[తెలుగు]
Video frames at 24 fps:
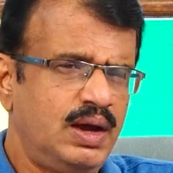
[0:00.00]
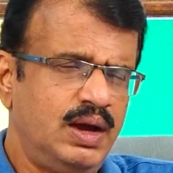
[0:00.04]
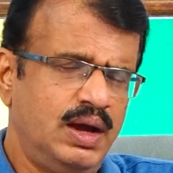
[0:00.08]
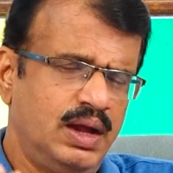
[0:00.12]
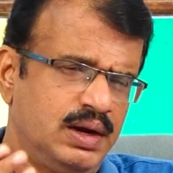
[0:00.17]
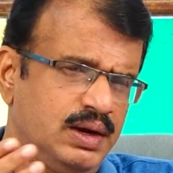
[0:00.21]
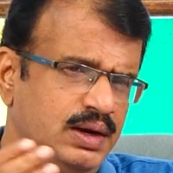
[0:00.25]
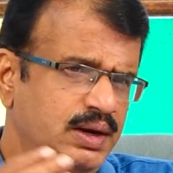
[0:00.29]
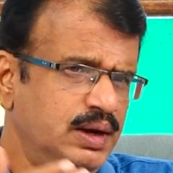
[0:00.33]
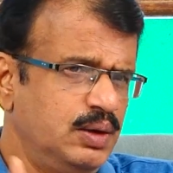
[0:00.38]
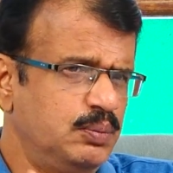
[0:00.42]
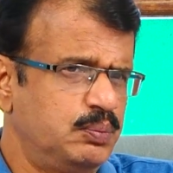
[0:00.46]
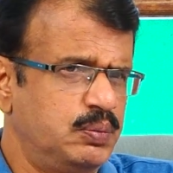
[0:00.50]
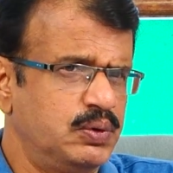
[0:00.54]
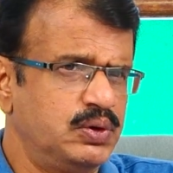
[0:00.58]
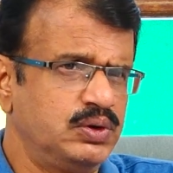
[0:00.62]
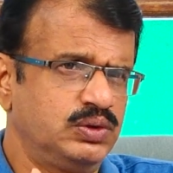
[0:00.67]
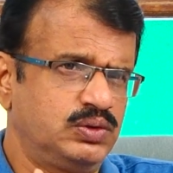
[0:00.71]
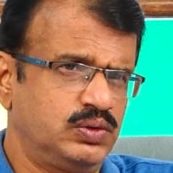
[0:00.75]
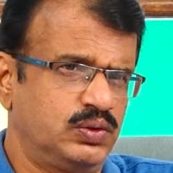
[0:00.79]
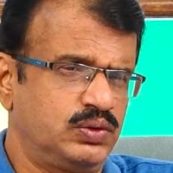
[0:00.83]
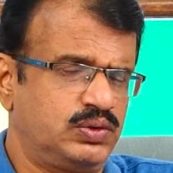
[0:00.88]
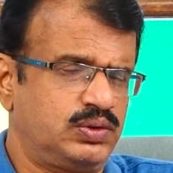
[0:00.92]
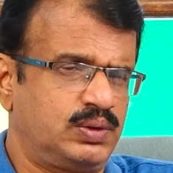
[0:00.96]
ఆల్రెడీ ఎప్పటి
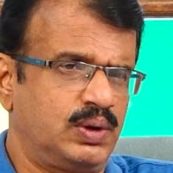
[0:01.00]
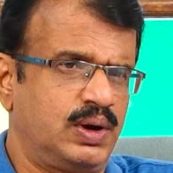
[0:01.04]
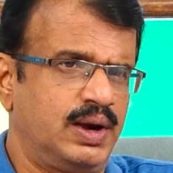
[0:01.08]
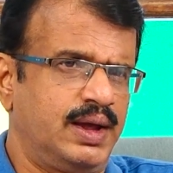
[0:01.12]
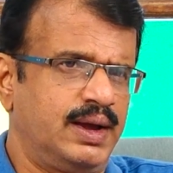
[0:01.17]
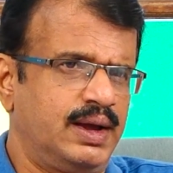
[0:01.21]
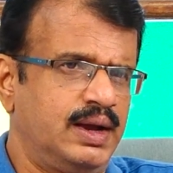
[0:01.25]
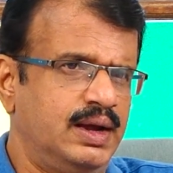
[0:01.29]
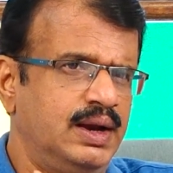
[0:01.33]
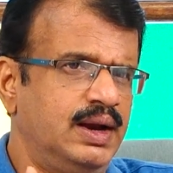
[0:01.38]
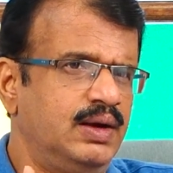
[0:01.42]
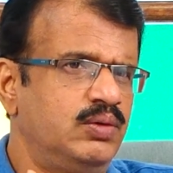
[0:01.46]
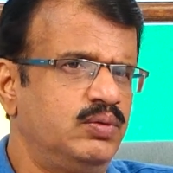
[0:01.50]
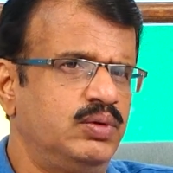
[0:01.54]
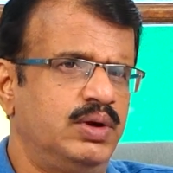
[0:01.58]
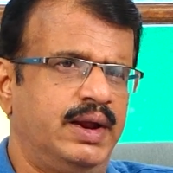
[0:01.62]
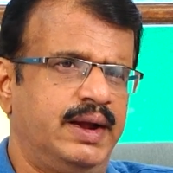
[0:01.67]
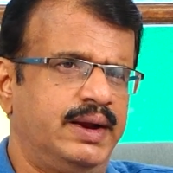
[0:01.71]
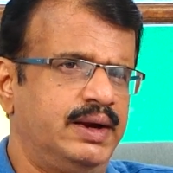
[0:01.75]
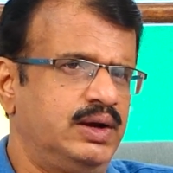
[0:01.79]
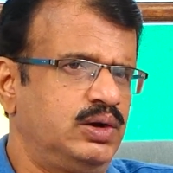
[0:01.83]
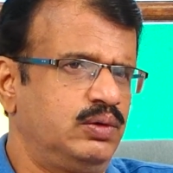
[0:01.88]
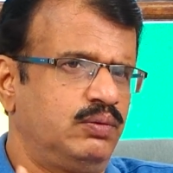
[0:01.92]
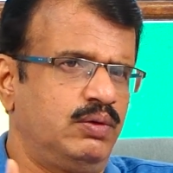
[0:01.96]
నుంచి వస్తున్నాయి కానీ అవి
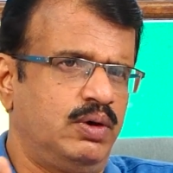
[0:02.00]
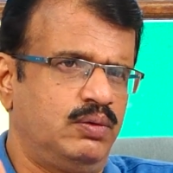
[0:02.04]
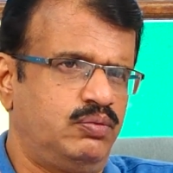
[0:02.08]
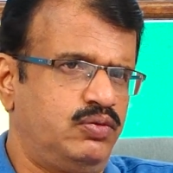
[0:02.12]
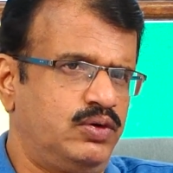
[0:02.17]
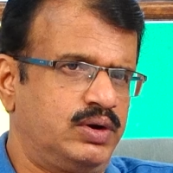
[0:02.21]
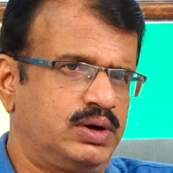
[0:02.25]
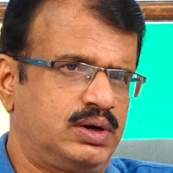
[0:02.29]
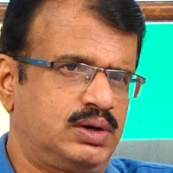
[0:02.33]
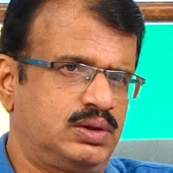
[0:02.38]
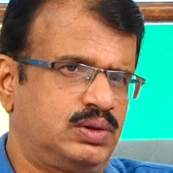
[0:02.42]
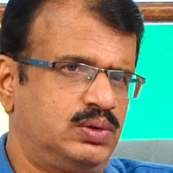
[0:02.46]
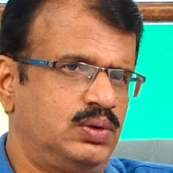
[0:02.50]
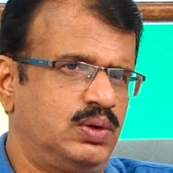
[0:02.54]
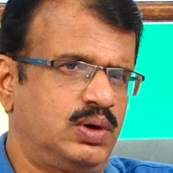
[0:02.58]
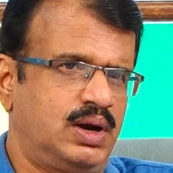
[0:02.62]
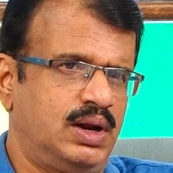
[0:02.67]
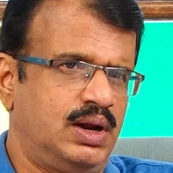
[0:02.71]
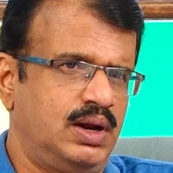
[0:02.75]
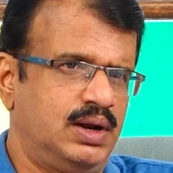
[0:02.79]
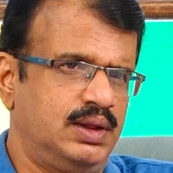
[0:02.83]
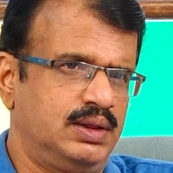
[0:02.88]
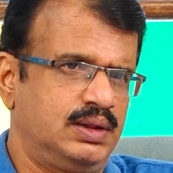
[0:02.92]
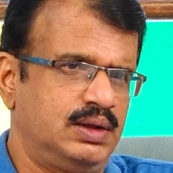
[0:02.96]
నెగిటివ్ ఎఫెక్ట్తో
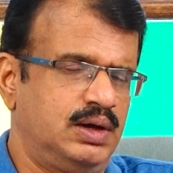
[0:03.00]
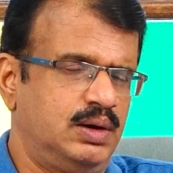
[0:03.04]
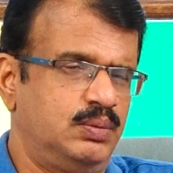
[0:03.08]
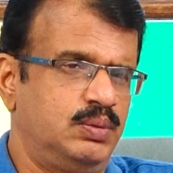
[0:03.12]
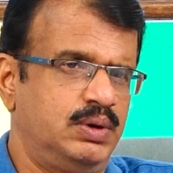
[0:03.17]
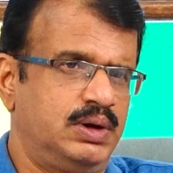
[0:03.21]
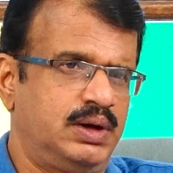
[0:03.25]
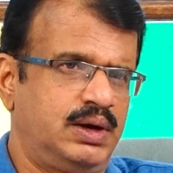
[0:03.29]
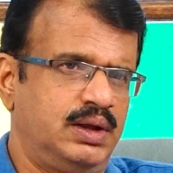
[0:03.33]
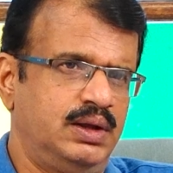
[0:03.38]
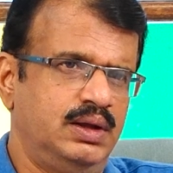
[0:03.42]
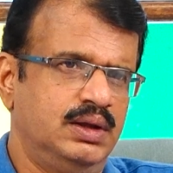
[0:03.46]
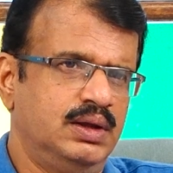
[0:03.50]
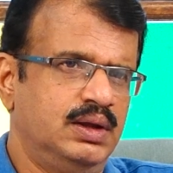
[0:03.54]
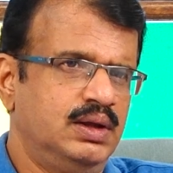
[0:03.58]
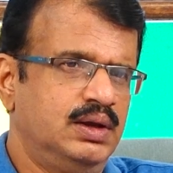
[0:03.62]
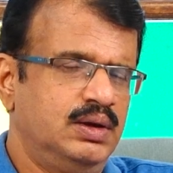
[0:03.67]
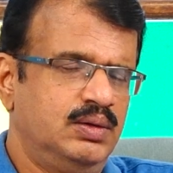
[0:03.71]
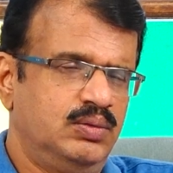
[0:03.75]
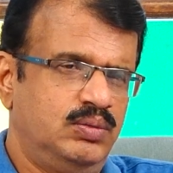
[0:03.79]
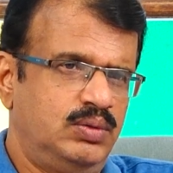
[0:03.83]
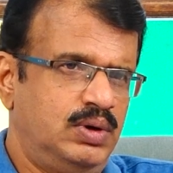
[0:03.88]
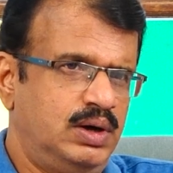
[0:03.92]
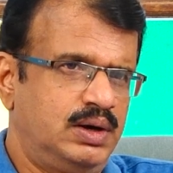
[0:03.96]
రాలేదు కాబట్టి
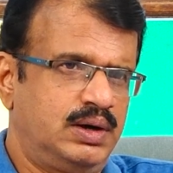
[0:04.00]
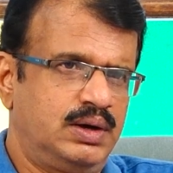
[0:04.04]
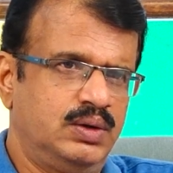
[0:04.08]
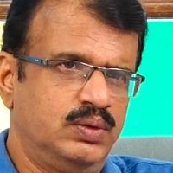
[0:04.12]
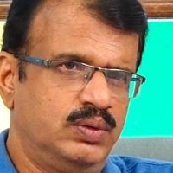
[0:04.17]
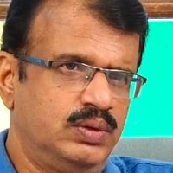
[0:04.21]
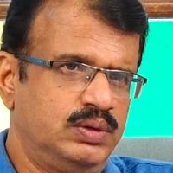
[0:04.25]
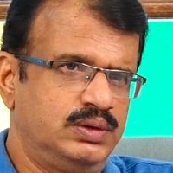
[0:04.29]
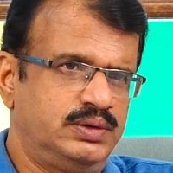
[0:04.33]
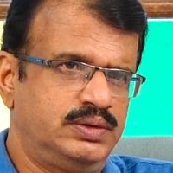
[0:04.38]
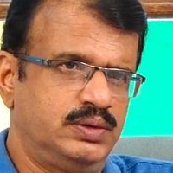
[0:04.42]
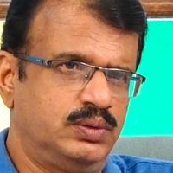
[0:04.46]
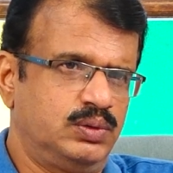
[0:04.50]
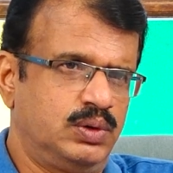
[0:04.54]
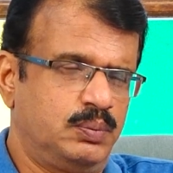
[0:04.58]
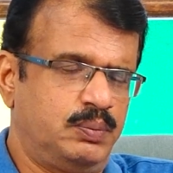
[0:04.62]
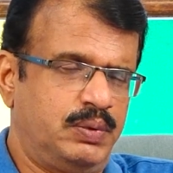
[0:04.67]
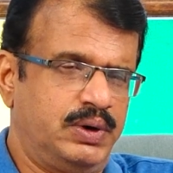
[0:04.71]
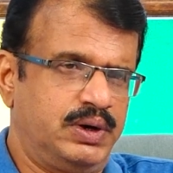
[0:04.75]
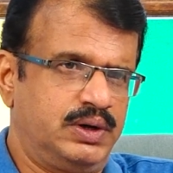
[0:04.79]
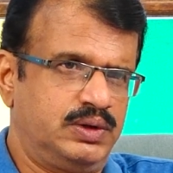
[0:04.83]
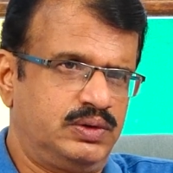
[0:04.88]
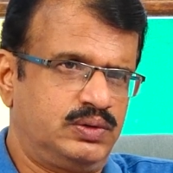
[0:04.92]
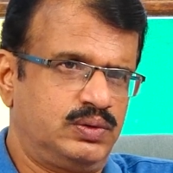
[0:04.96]
వాటిని గురించి ఎవరు
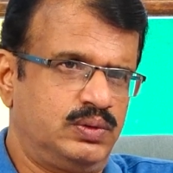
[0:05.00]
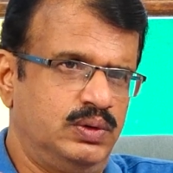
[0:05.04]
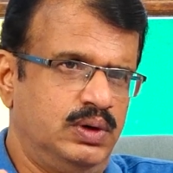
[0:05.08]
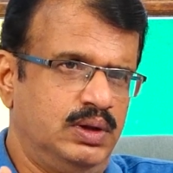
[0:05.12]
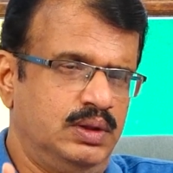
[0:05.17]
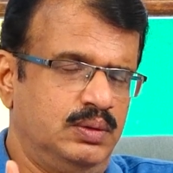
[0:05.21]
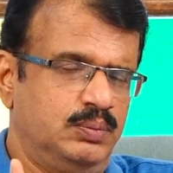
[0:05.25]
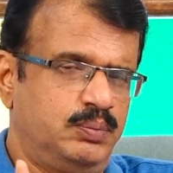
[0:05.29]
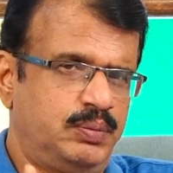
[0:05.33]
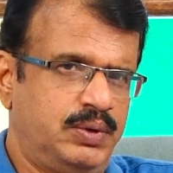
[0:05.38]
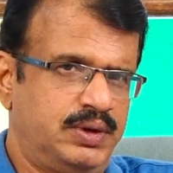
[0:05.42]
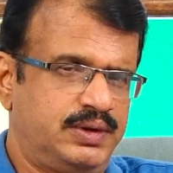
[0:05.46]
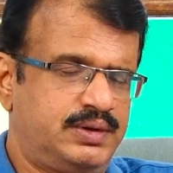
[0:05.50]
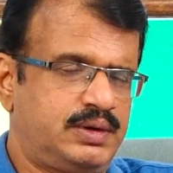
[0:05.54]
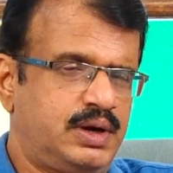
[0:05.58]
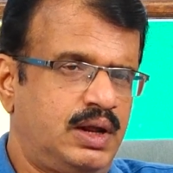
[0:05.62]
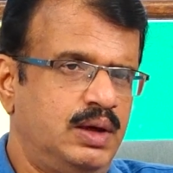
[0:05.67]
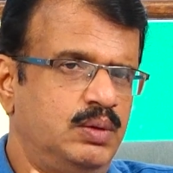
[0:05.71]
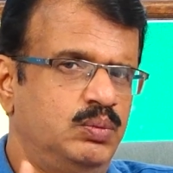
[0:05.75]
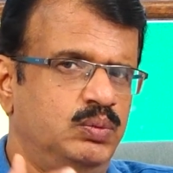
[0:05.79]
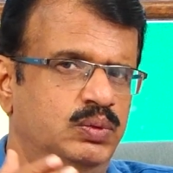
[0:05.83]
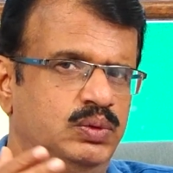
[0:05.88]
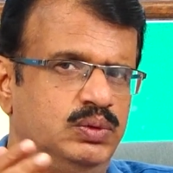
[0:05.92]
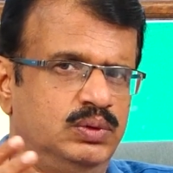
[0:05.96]
పట్టించుకోలేదు ఫస్ట్
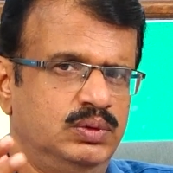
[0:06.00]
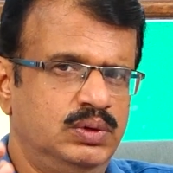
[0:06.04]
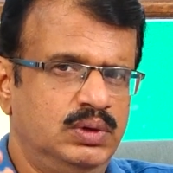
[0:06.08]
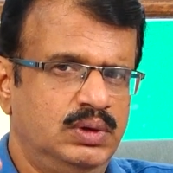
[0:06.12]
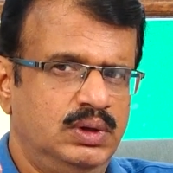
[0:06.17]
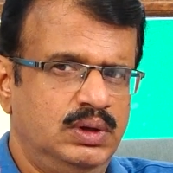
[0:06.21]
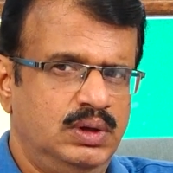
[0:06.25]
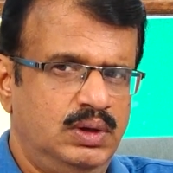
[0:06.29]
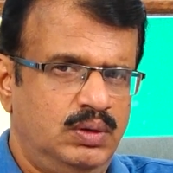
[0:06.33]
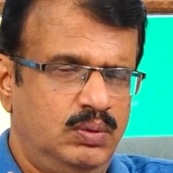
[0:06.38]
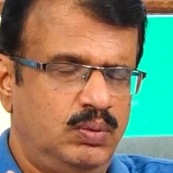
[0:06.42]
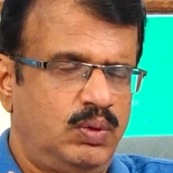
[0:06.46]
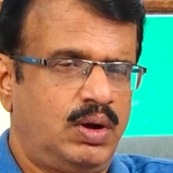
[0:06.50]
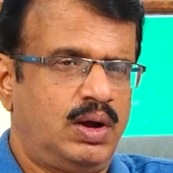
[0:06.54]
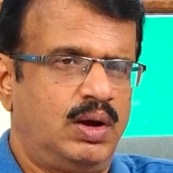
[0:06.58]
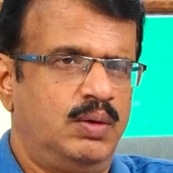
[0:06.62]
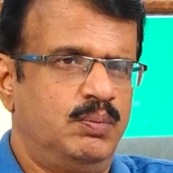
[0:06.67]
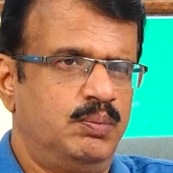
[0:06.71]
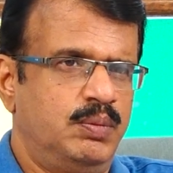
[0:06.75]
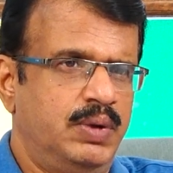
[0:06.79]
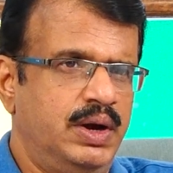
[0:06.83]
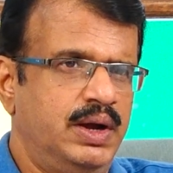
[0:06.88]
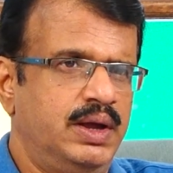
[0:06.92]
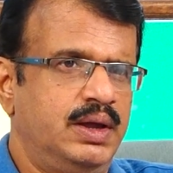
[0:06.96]
టైము ఒక
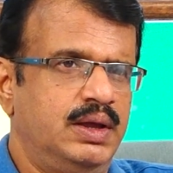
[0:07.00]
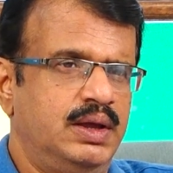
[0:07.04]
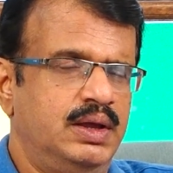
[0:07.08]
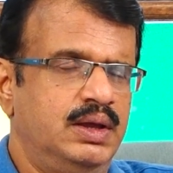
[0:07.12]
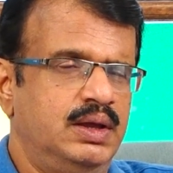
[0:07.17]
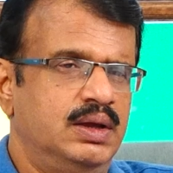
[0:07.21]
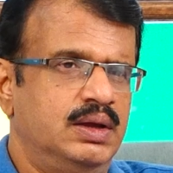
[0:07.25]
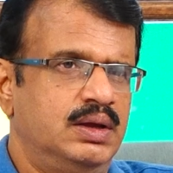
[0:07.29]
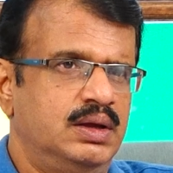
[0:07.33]
అమ్మాయి